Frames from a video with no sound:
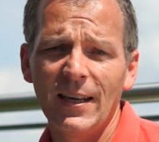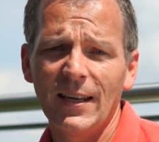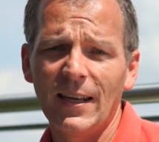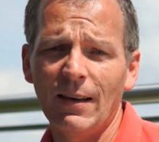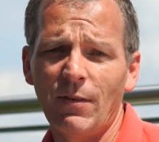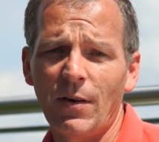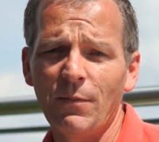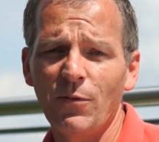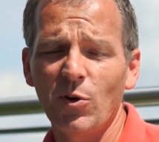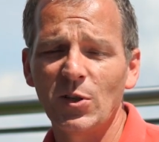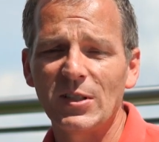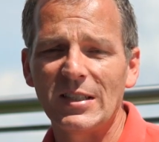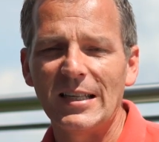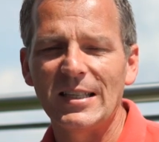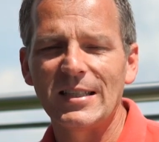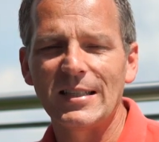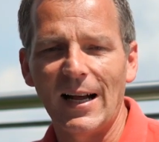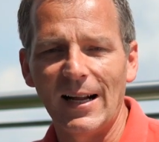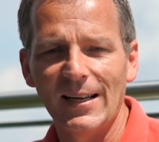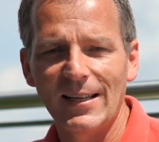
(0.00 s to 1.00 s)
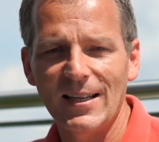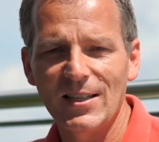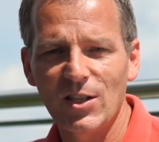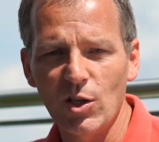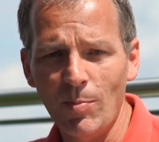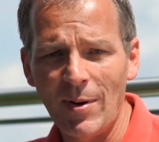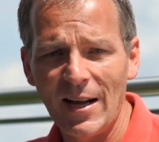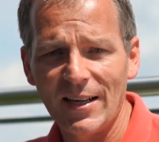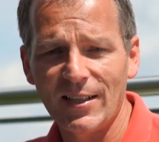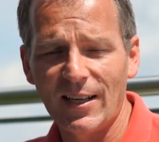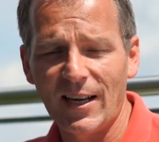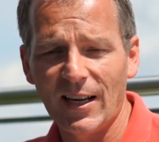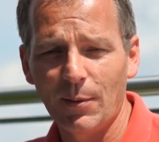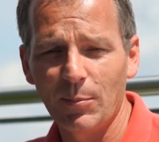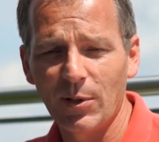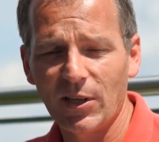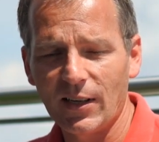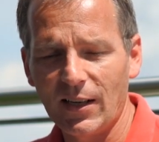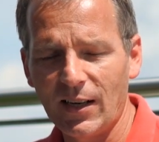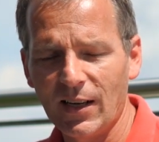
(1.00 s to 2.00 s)
Ja, wenn wir uns die Zahl der
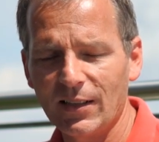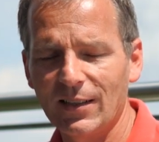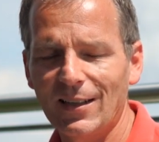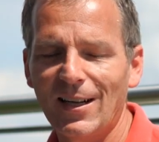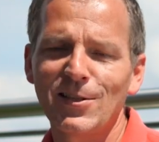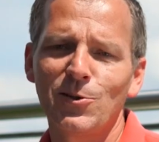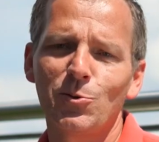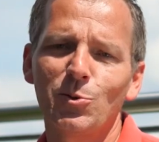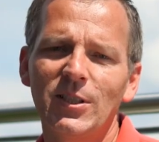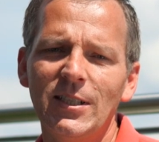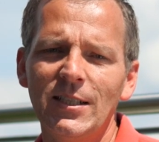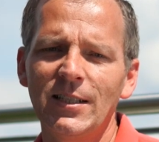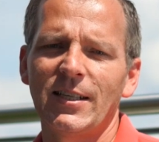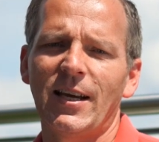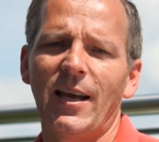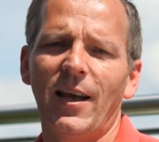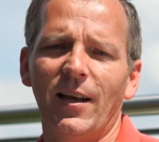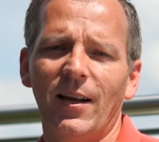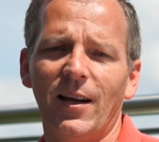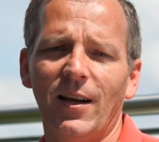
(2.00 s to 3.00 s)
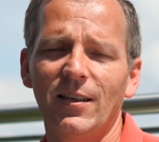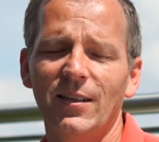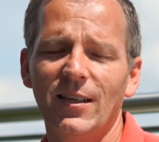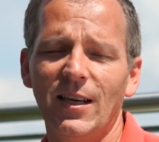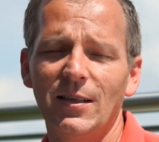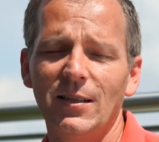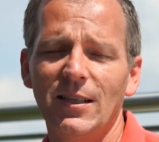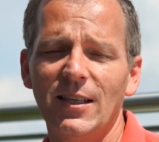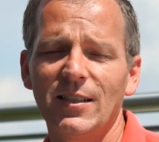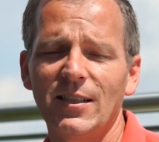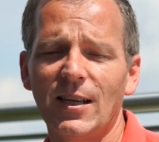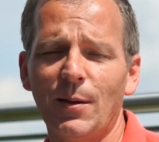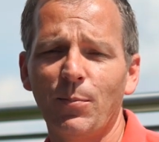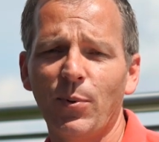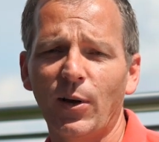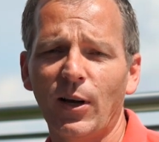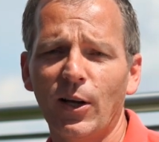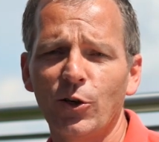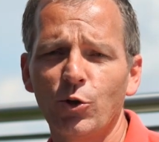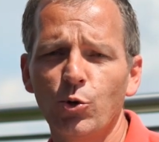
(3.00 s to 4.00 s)
Sommertage betrachten, also die Tage, an denen die
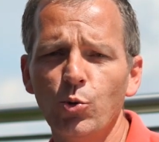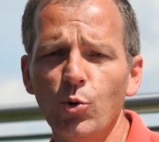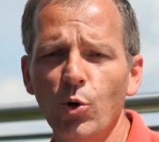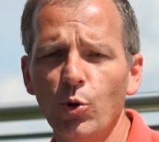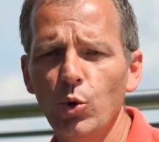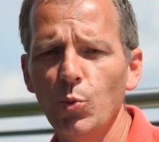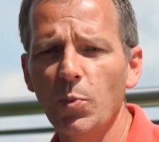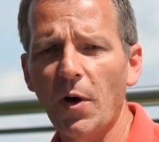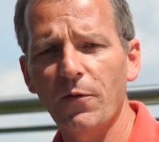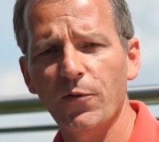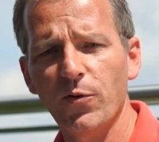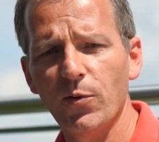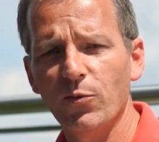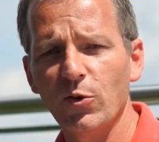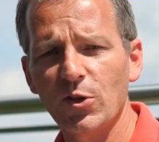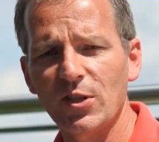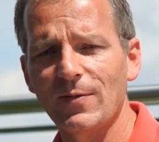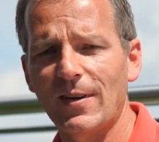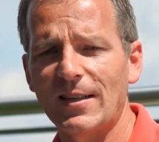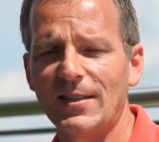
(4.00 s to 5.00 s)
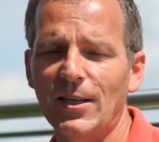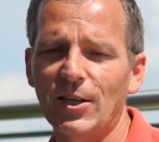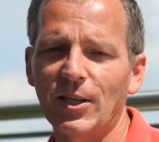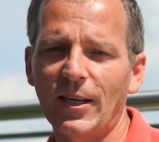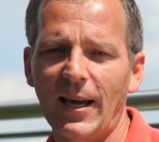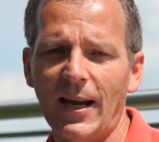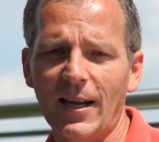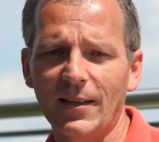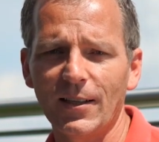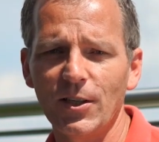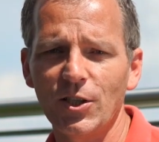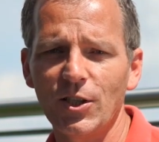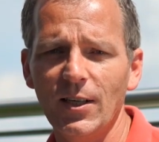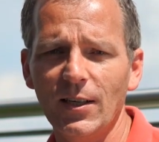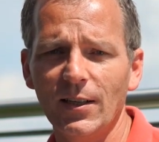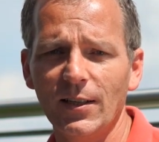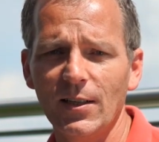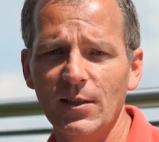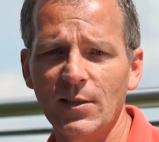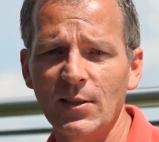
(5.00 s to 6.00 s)
Temperatur über 25 Grad
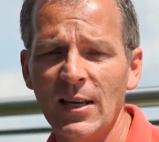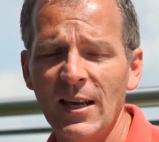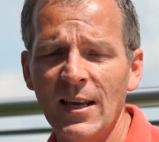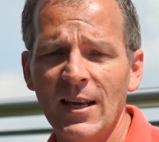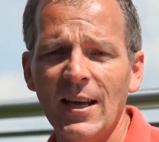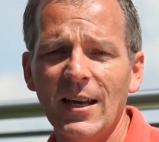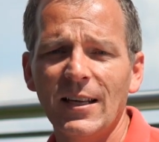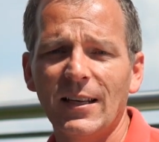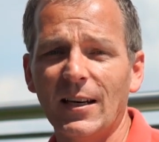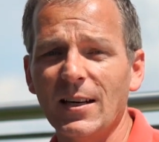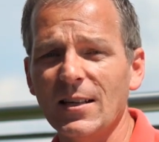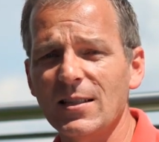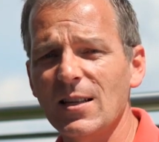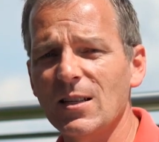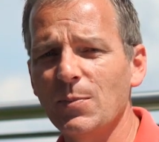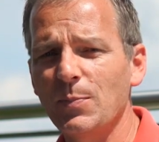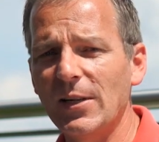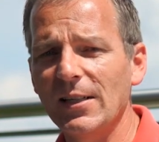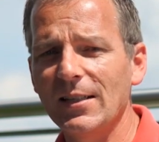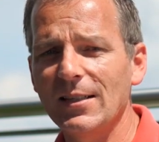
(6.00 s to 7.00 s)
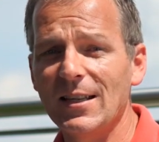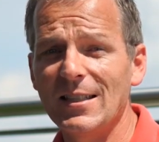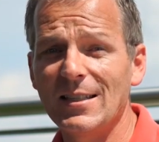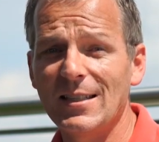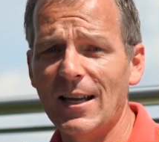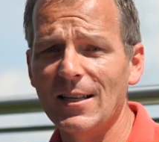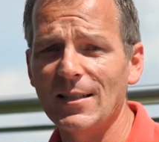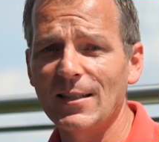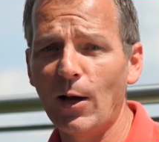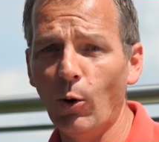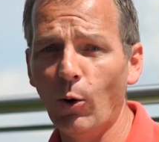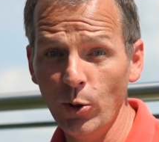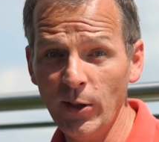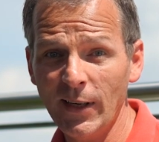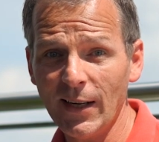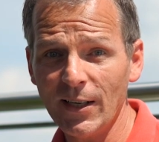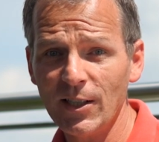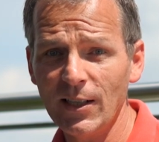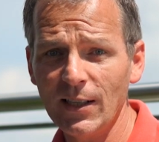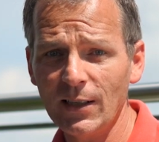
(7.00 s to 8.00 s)
gestiegen ist, dann ist das Bild sehr,
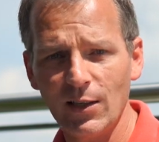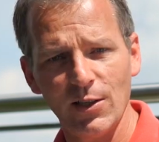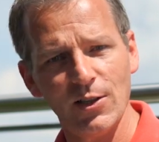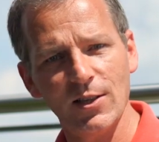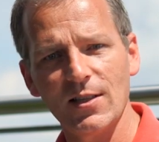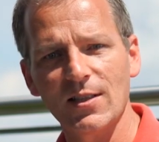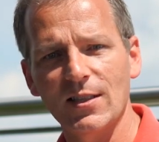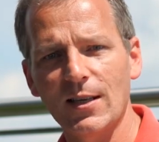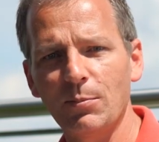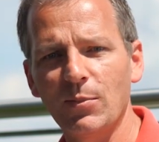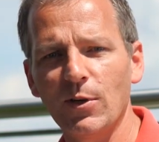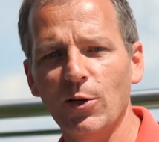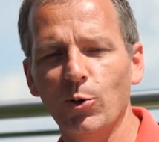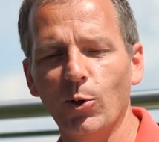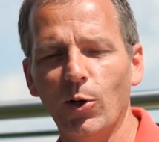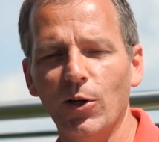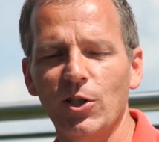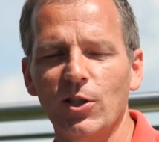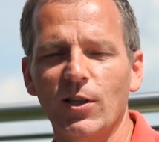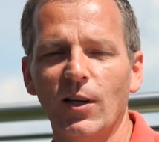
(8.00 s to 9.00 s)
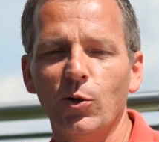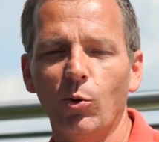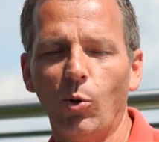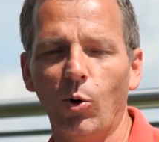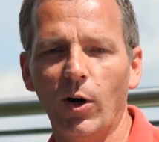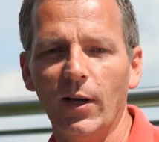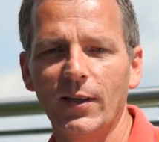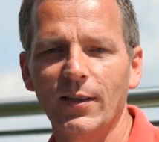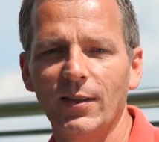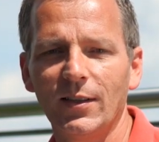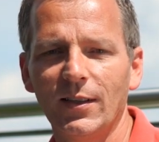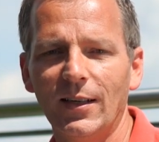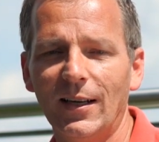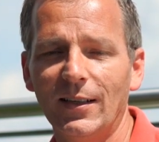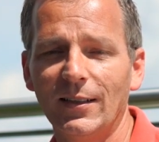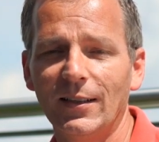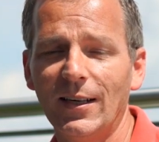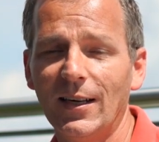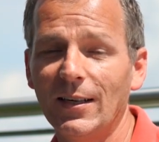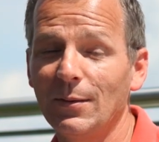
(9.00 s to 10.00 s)
unterschiedlich. Es gibt in Deutschland Orte,
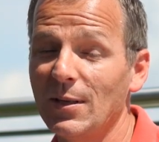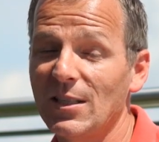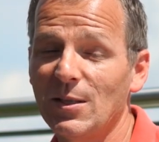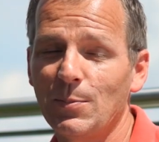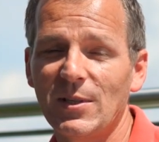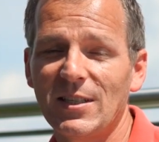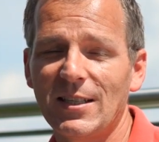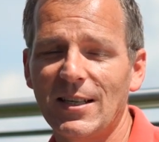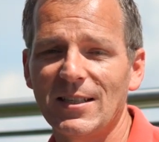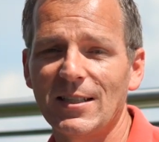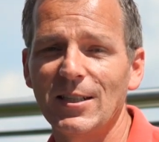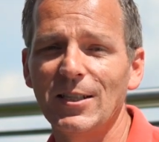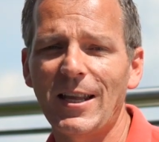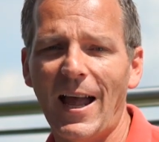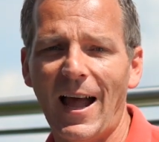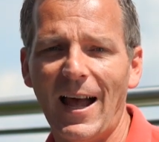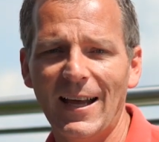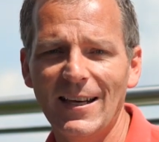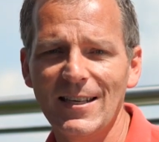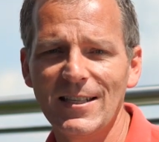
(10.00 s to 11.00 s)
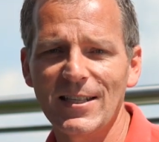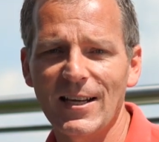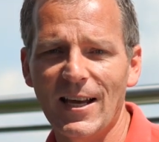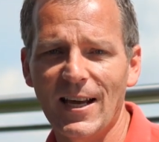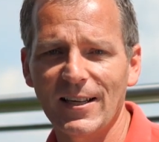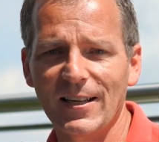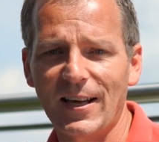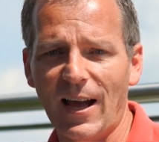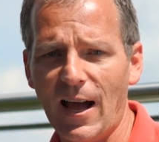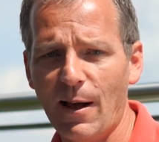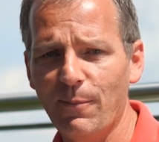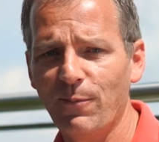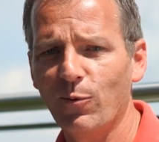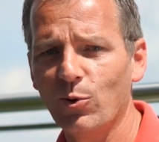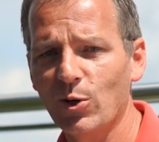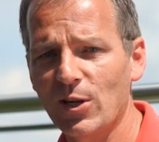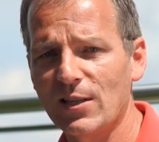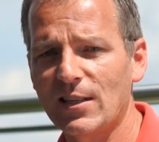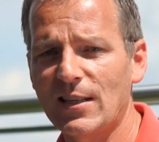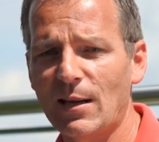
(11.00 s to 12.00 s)
an denen es bis jetzt nicht einen Tag gab,
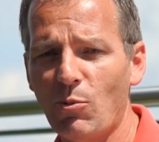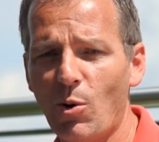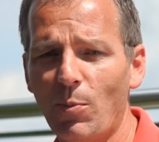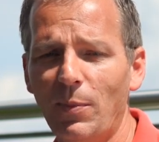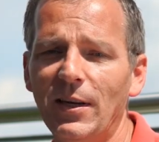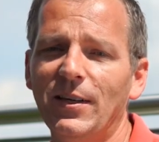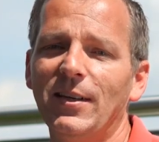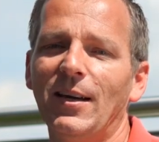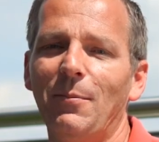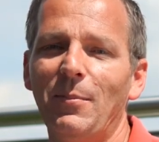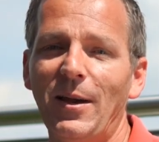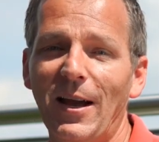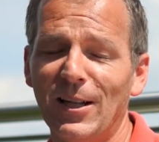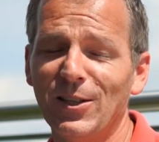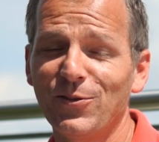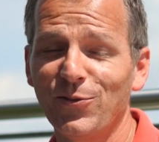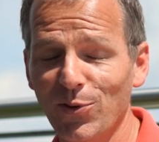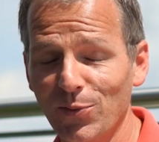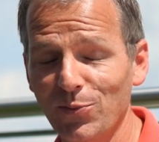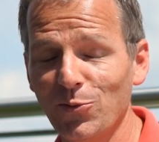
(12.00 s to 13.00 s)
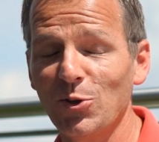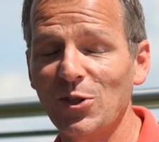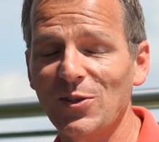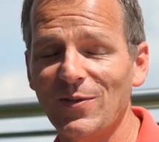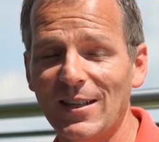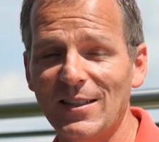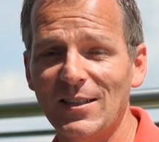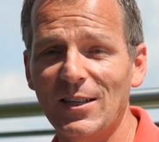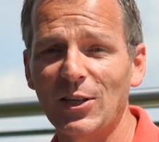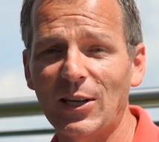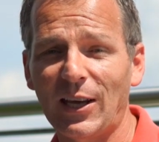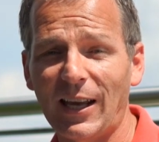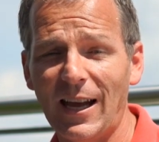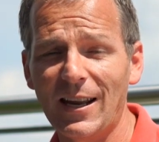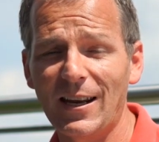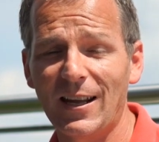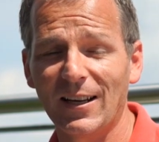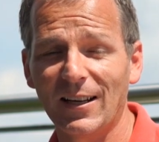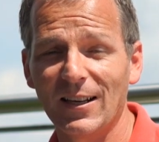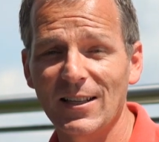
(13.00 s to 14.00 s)
wo das Thermometer mehr als 25
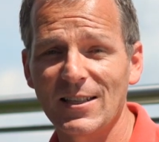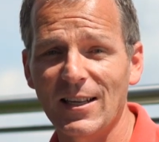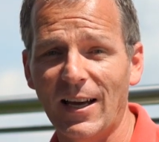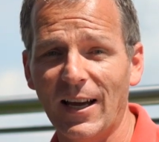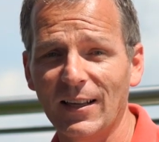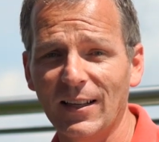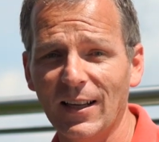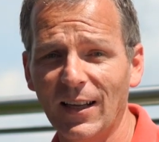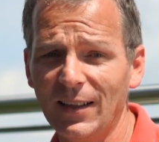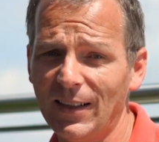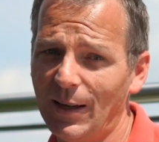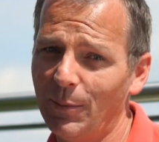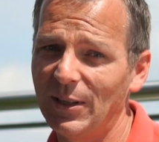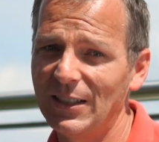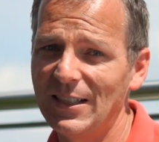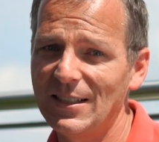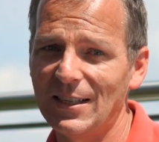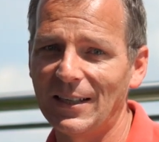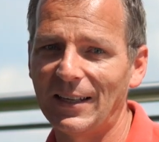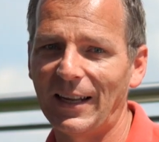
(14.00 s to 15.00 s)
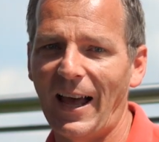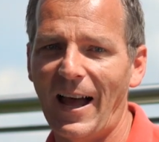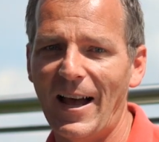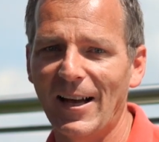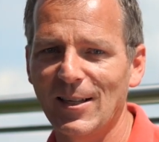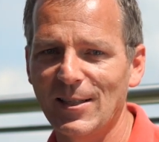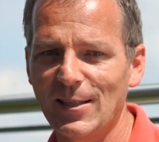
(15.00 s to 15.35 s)
Grad angezeigt hat, aber die sind rar